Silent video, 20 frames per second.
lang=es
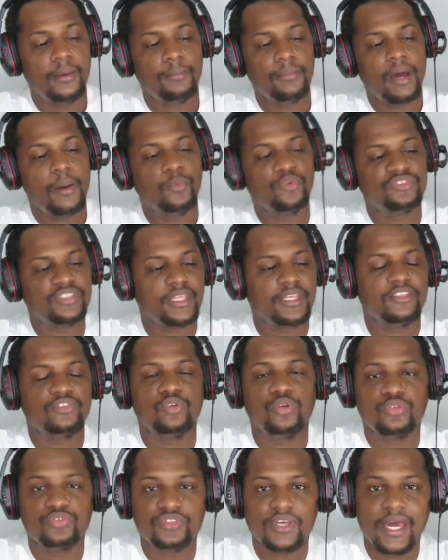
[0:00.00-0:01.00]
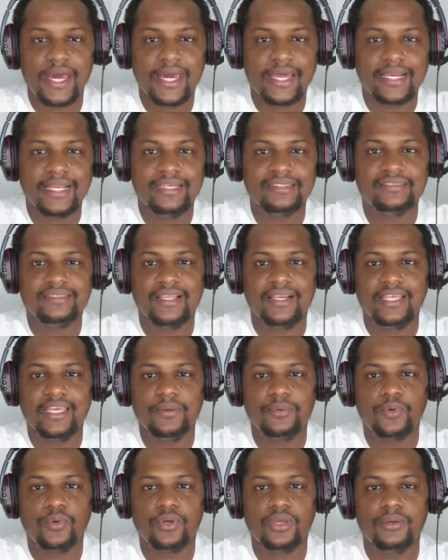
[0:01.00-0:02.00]
Vamos a desglosar este
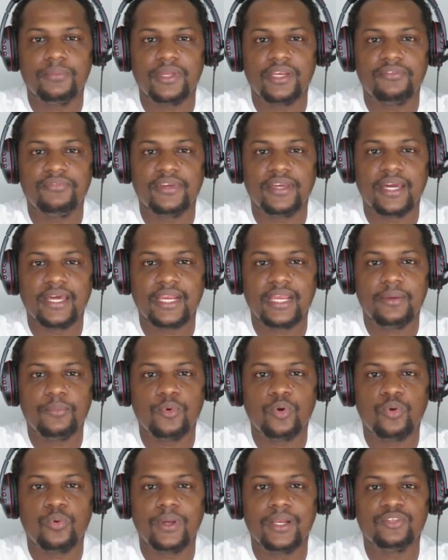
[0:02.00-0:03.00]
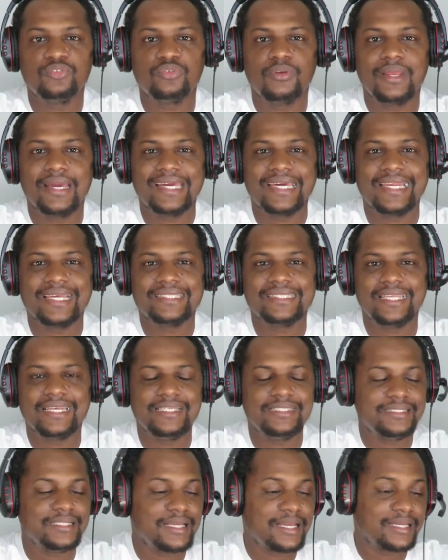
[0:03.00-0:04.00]
libro y verificaremos cuáles son las
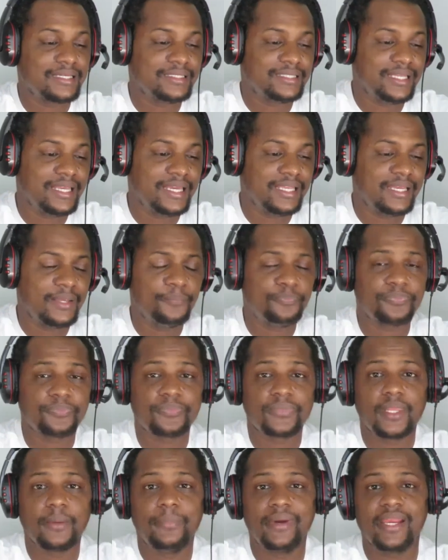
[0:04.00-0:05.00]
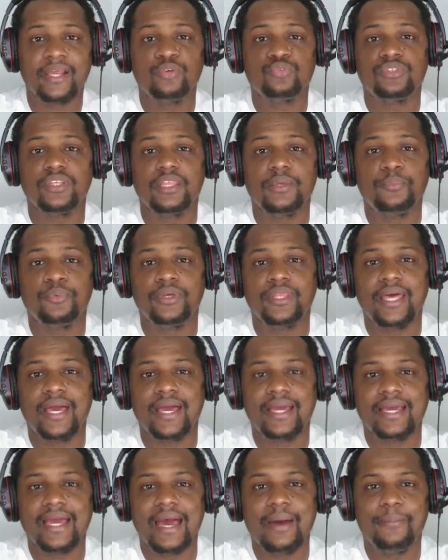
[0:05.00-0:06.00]
características que tiene para que ustedes
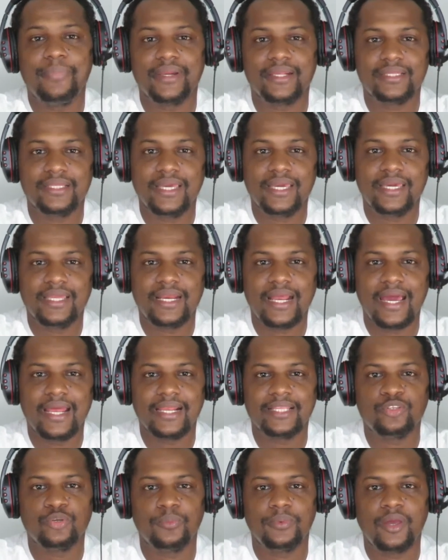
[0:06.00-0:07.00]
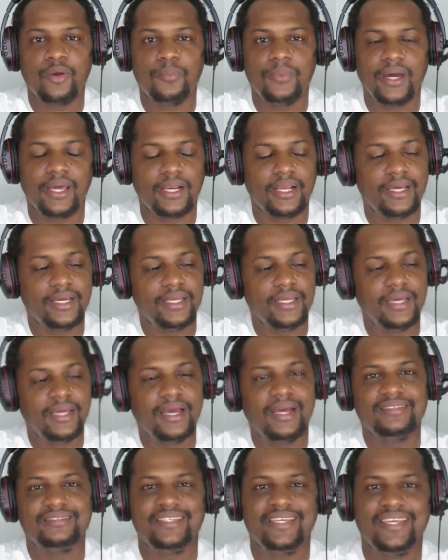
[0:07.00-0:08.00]
puedan aprender anatomía humana.
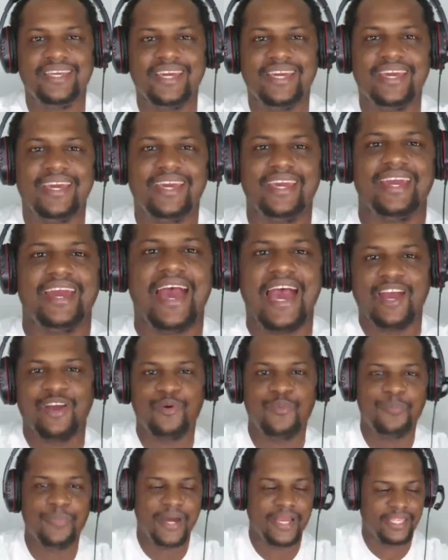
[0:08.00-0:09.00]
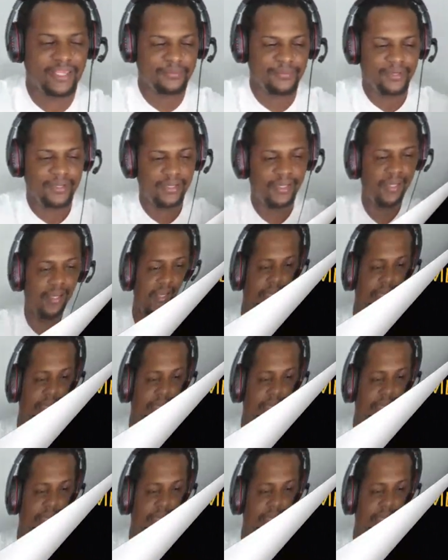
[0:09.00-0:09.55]
Así que acompáñenme.